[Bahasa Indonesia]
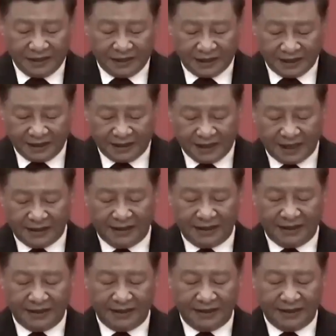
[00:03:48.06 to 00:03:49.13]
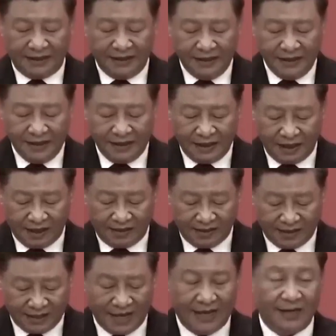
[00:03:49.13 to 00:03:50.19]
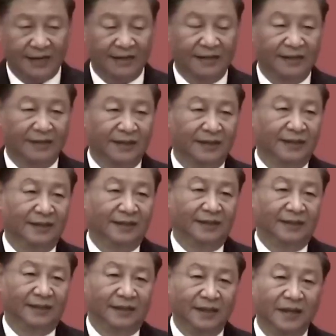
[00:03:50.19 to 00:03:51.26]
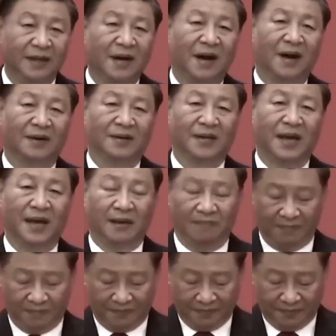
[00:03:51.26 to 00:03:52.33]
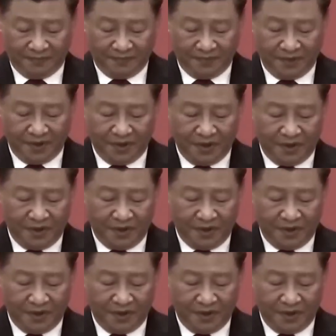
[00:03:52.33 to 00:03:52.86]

Dalam beberapa tahun terakhir, hanya ada sedikit kasus kematian mendadak di antara para mantan